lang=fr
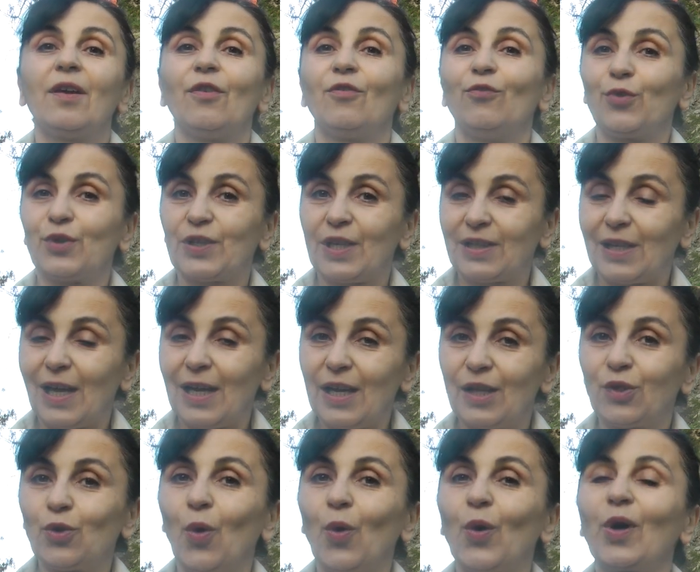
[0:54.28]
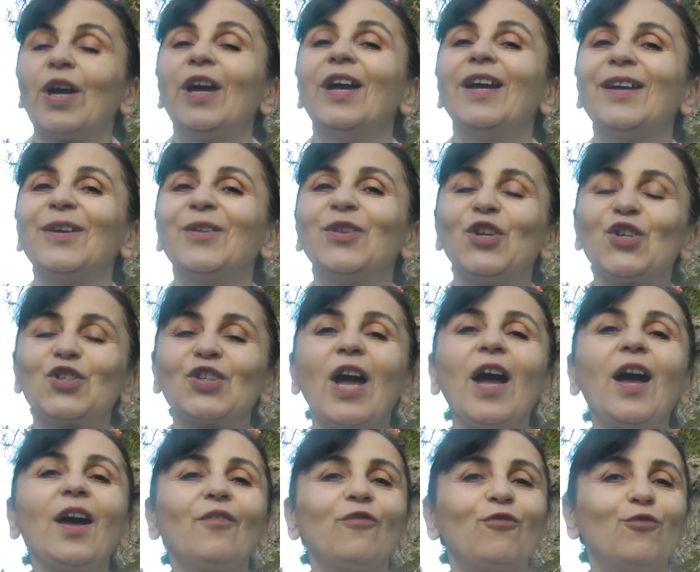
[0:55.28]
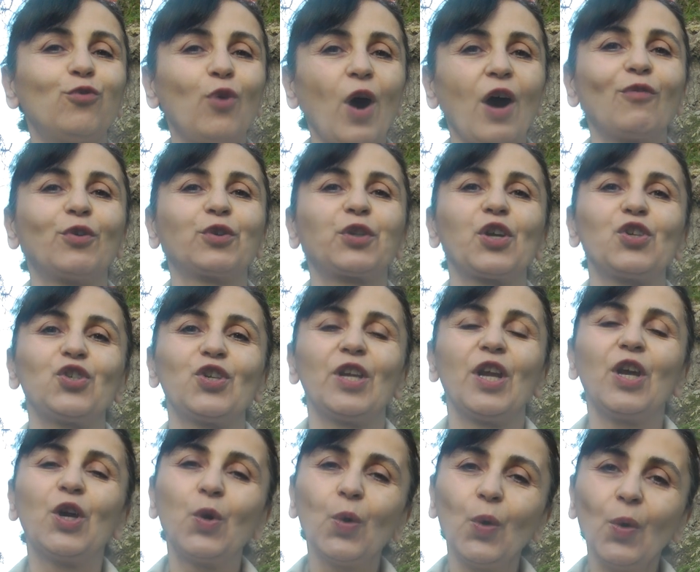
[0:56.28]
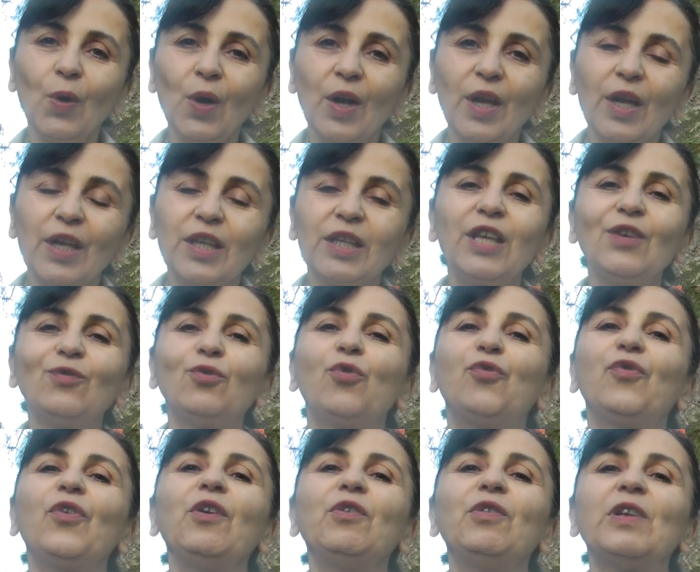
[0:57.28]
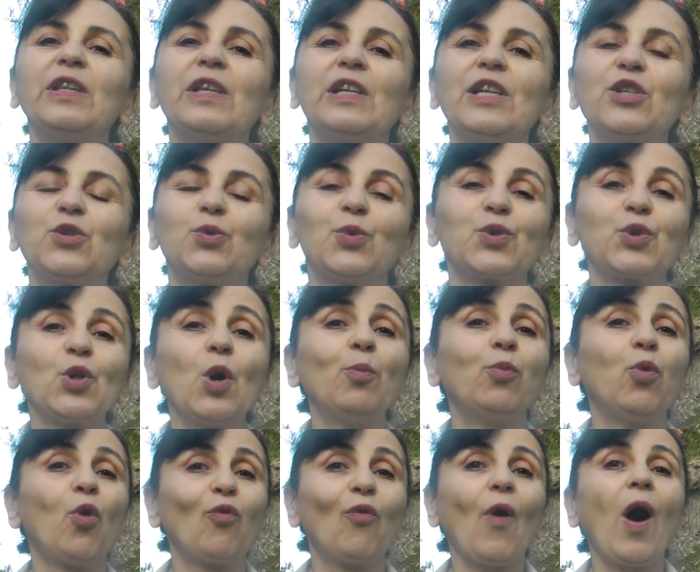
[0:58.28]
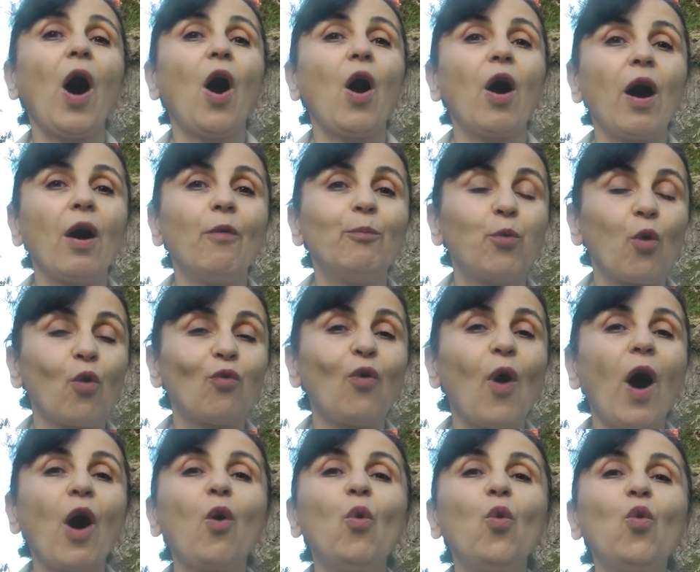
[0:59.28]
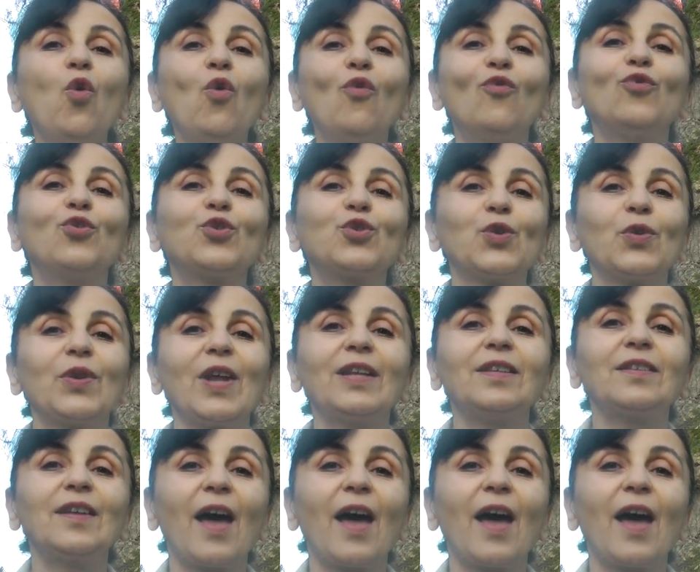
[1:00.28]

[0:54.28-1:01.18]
vous êtes allé donc déjà voir votre gynéco qui vous fait une analyse de sang pour voir, pour voir où vous en êtes